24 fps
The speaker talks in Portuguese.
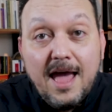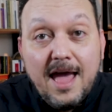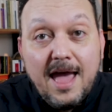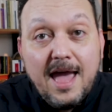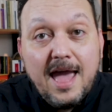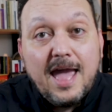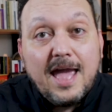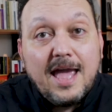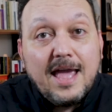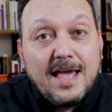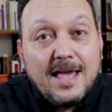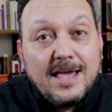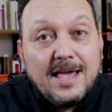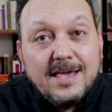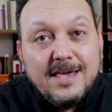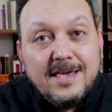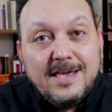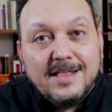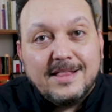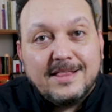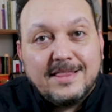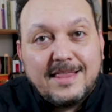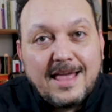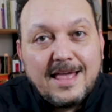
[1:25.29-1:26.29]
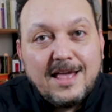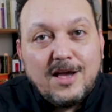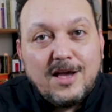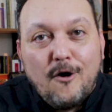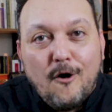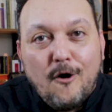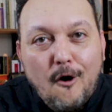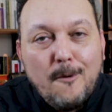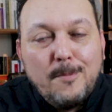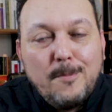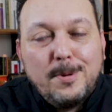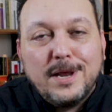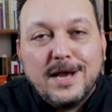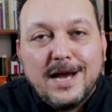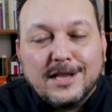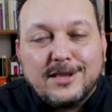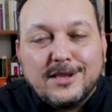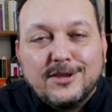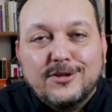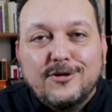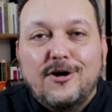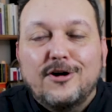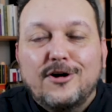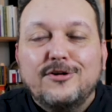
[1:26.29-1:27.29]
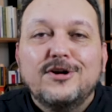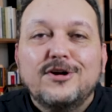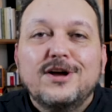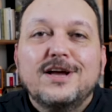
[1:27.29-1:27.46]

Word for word: é item obrigatório